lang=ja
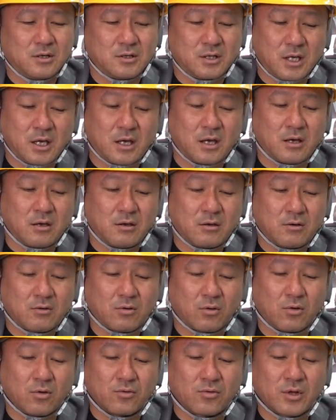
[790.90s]
ね、
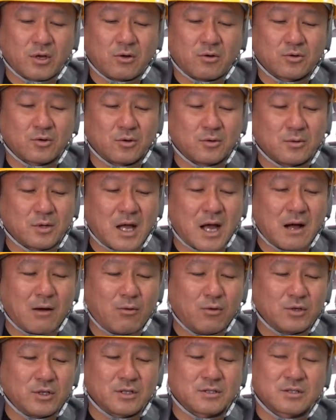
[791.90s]
こんなこと
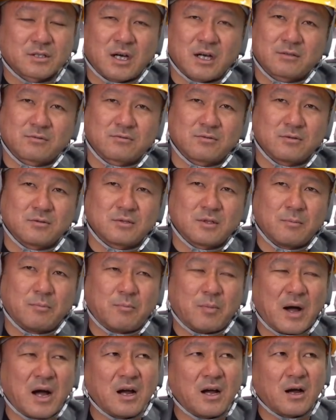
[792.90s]
アホで使っとるって
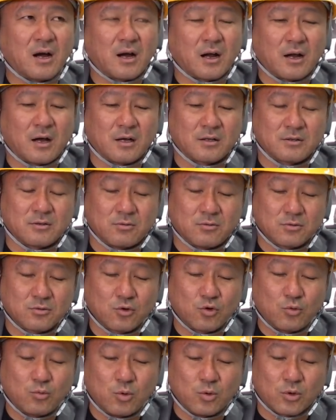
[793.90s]
バカかなって本
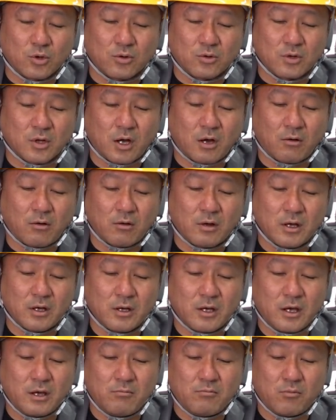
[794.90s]
当思うけどな、俺。
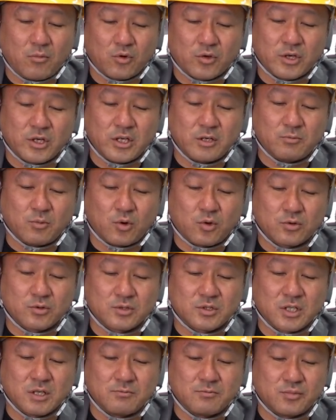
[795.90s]
縁も義理も
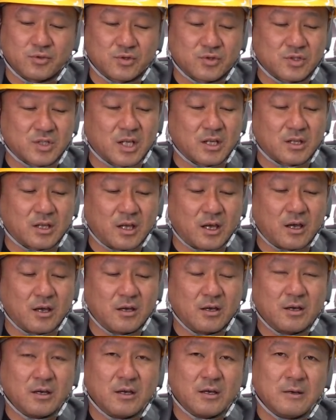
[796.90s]
全部捨て
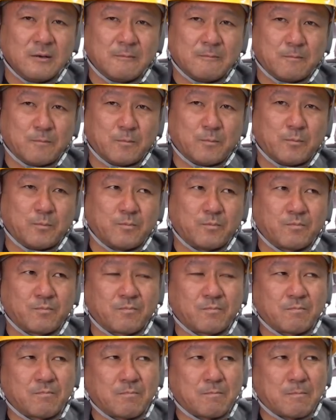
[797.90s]
て、う
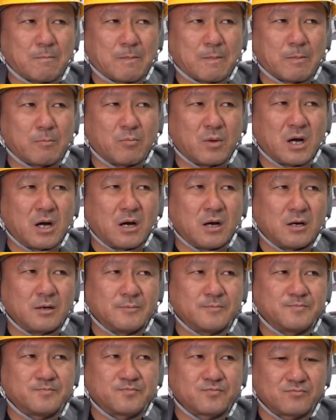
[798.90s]
ん、
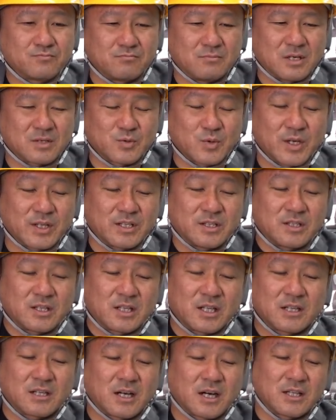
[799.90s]
まあ、まあそうやって言っ
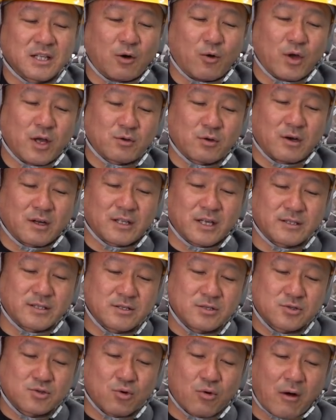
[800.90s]
てなんだかんだ親とか大
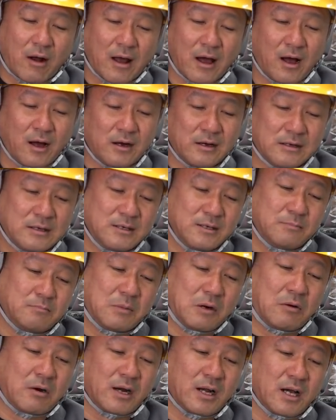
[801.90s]
切にしようかな。
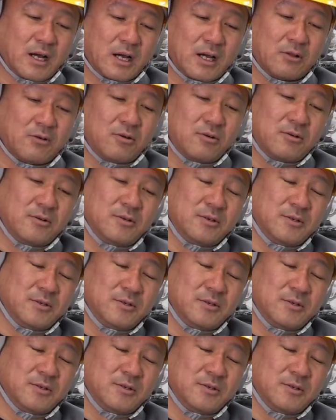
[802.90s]
まあわからんけど。